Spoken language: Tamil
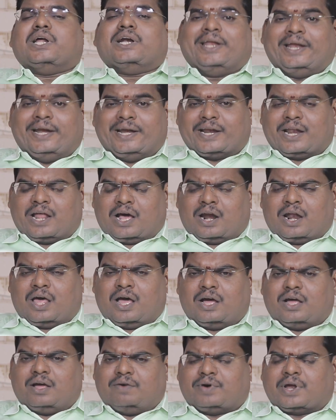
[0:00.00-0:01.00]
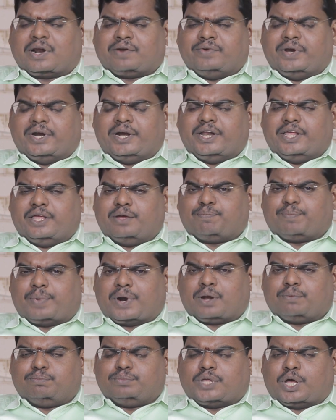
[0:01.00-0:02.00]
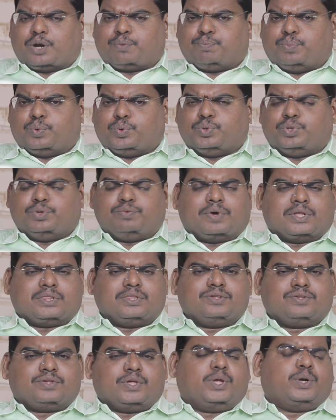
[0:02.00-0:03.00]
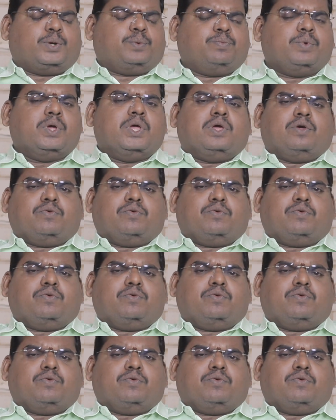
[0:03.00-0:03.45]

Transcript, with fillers: நீண்ட நாளாக வரவேண்டிய பணம் தற்போது வந்து சேரும்